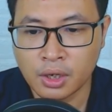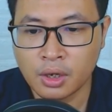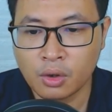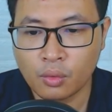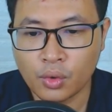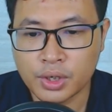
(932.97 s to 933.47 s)

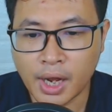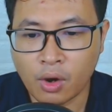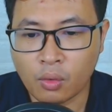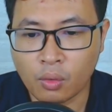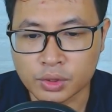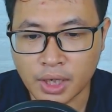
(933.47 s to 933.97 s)
Uy
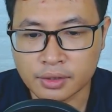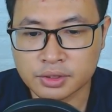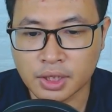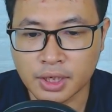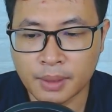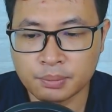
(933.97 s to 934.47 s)
năng của sang
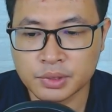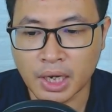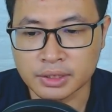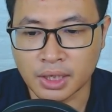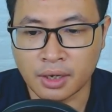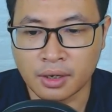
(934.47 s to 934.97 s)
sinh kiếp
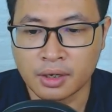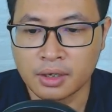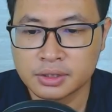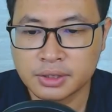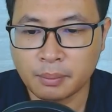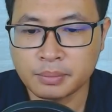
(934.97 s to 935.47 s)
tràn ra
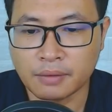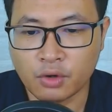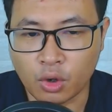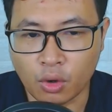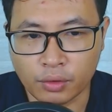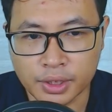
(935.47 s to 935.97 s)
Xâm nhập
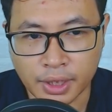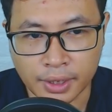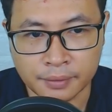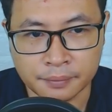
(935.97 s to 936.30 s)
vào Ngọc Kinh Thành